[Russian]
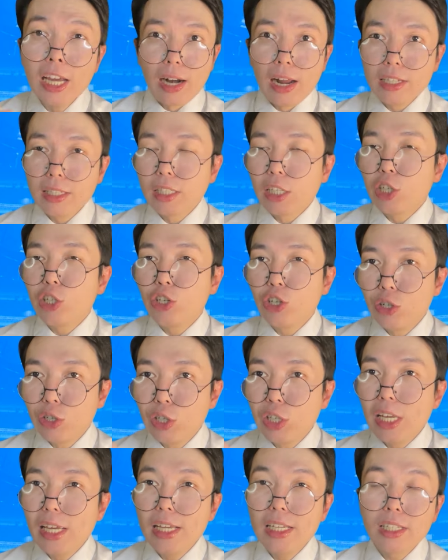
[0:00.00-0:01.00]
разных
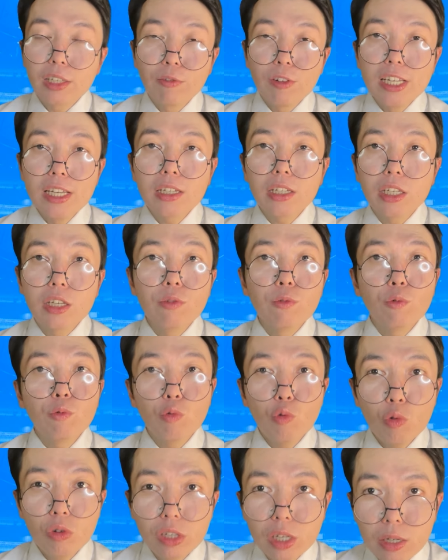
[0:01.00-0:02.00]
частей своих
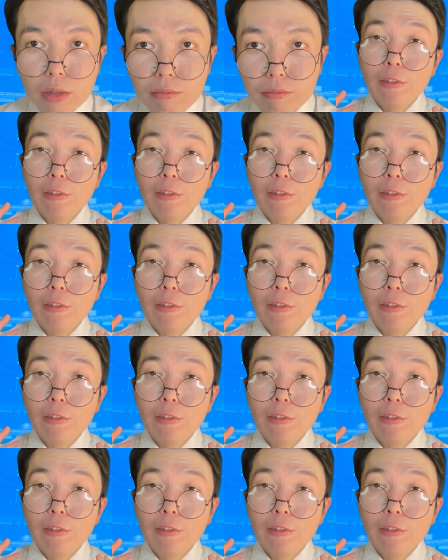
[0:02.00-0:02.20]
симфоний.